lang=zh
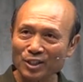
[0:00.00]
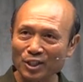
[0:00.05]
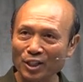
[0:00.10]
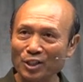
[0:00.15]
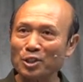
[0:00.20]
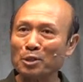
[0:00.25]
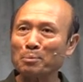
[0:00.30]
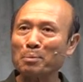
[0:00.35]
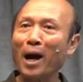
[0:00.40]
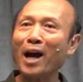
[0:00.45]

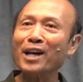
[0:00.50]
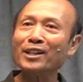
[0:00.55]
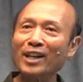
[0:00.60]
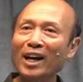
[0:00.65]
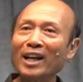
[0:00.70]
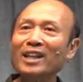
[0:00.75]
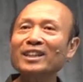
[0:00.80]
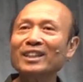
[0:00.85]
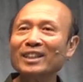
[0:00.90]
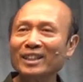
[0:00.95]
神去派
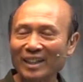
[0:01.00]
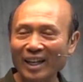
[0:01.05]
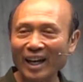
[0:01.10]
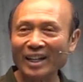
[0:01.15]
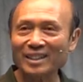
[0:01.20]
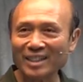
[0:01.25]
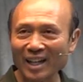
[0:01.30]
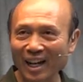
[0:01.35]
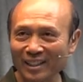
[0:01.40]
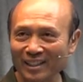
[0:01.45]
人
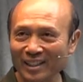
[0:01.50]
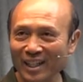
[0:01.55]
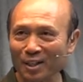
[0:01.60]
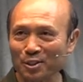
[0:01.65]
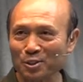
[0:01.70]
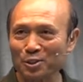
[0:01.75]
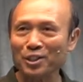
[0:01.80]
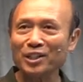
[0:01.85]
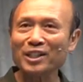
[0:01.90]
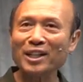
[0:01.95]
来讲
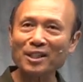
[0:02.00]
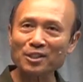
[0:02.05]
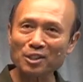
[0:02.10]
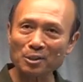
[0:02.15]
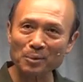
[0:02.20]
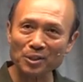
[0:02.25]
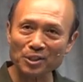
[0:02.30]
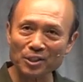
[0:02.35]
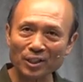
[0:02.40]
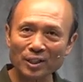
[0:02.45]
道、训练，
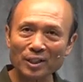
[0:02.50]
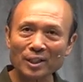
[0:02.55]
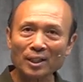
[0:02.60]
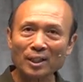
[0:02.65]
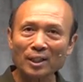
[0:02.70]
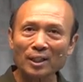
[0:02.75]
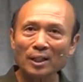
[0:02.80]
是不是？